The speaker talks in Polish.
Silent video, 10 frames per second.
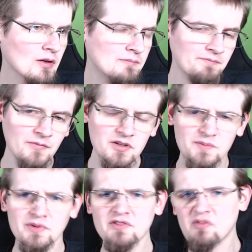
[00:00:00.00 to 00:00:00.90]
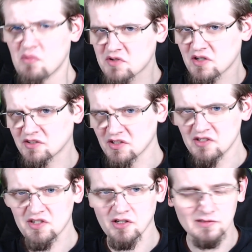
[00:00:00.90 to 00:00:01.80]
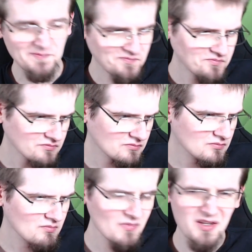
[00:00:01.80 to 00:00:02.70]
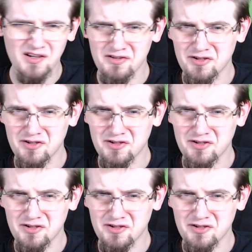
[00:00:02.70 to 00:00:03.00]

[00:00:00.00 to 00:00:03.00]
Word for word: No i spodziewałbym się raczej niczego, jakiegoś,